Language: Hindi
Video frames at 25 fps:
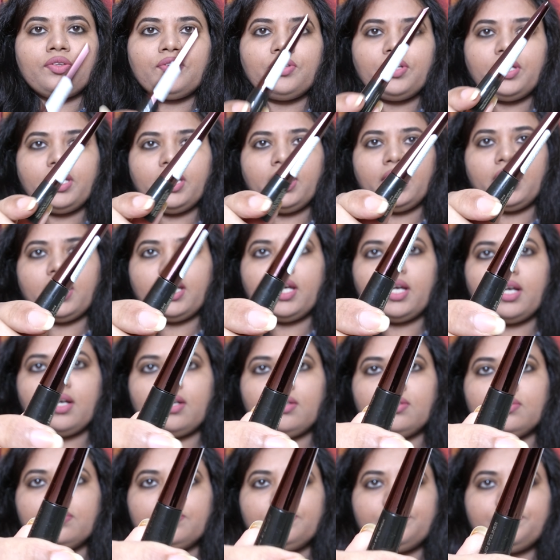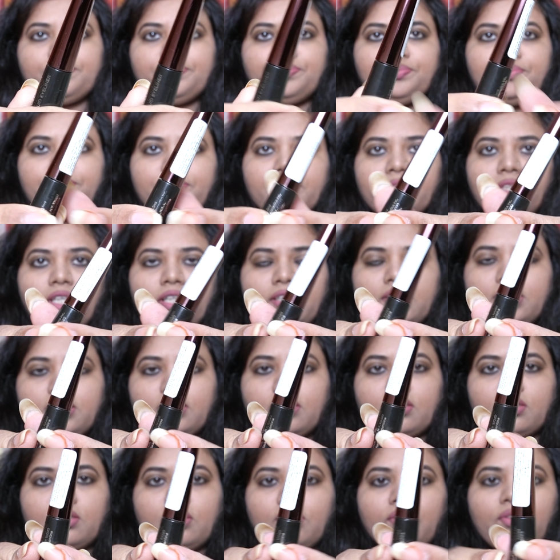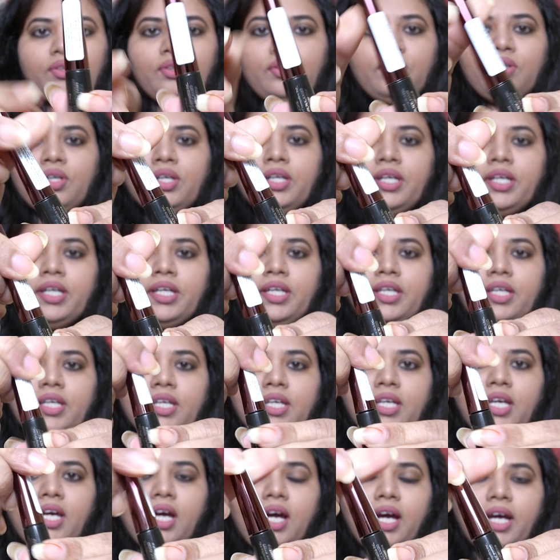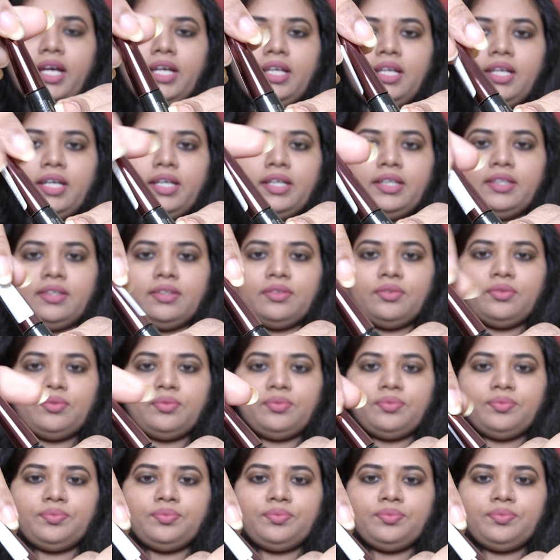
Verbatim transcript: तो ये है देख सकते हो ये है आईलाइनर